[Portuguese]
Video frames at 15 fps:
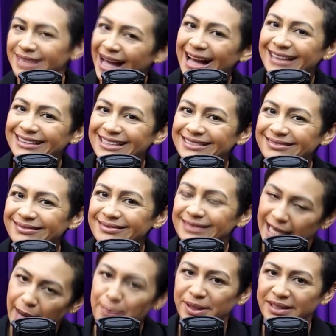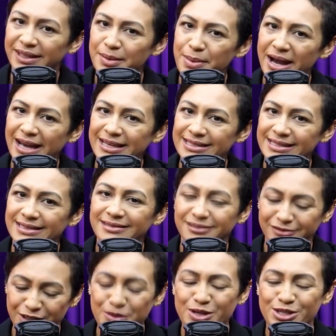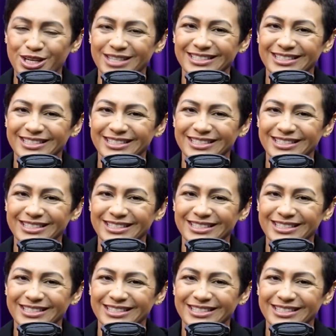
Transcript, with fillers: Nada? Quer aprender mais? Vem com a